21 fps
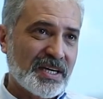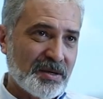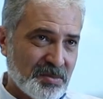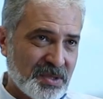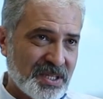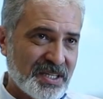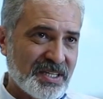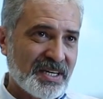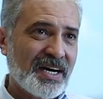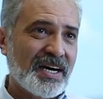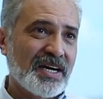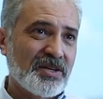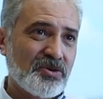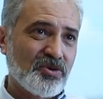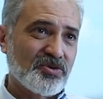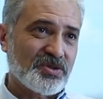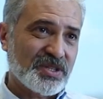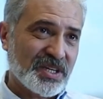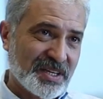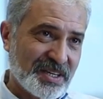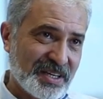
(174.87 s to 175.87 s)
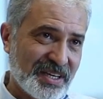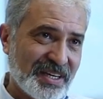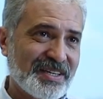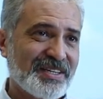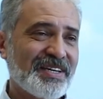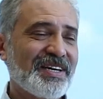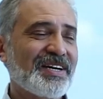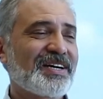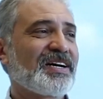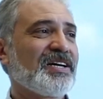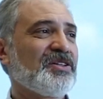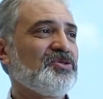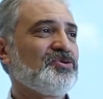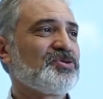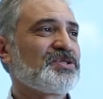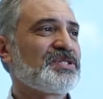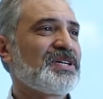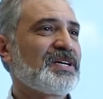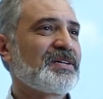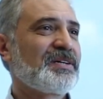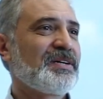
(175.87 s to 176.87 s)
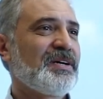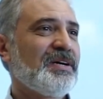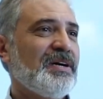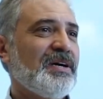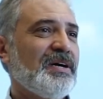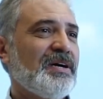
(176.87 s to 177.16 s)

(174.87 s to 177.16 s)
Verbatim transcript: imtina ediyorsak, geride kalıyorsak